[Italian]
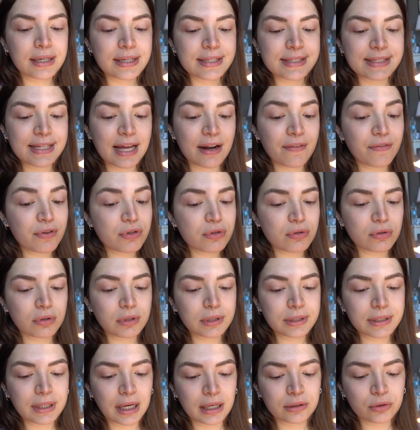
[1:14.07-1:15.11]
serve
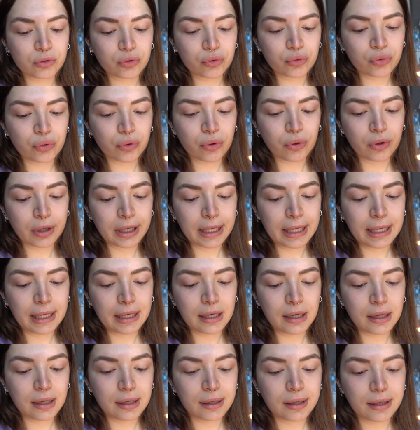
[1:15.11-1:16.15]
soltanto
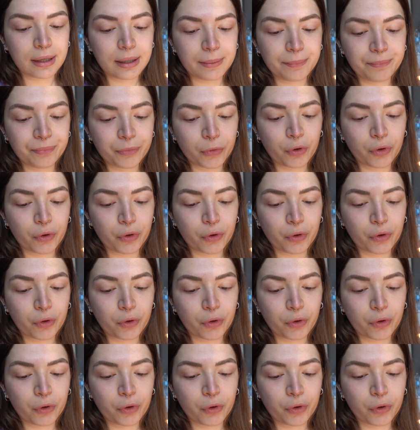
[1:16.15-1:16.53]
il, um,